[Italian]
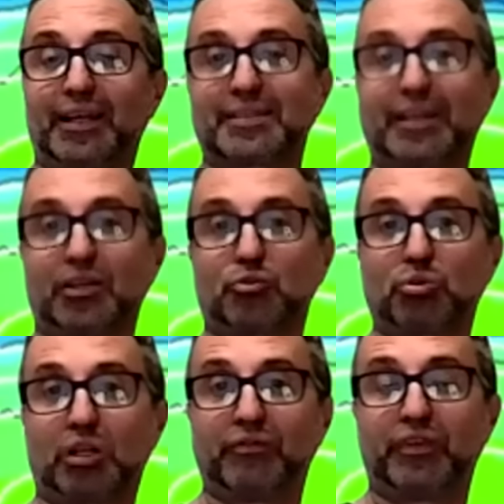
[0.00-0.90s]
la
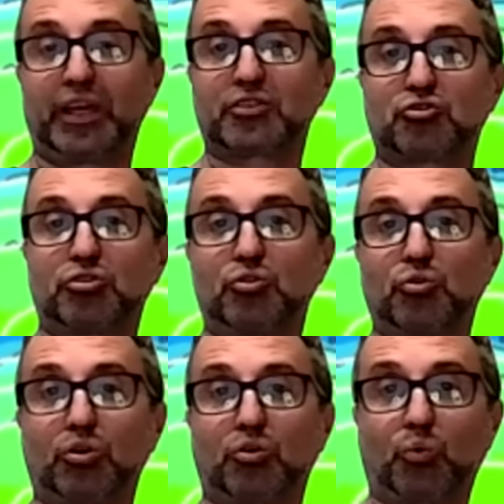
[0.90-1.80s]
saccatura verso di
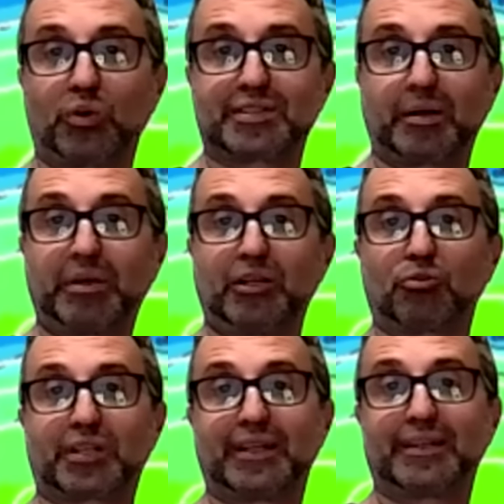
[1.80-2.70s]
noi con questa
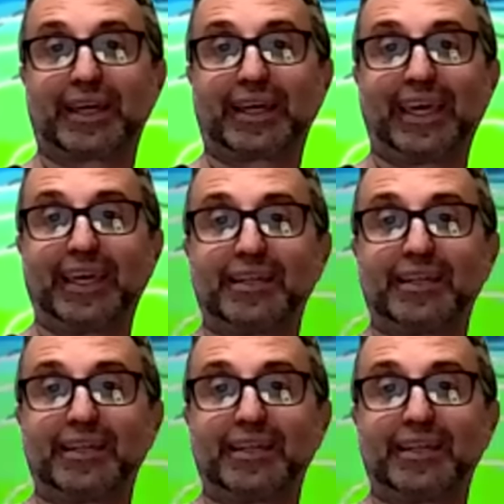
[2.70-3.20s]
meno 30 che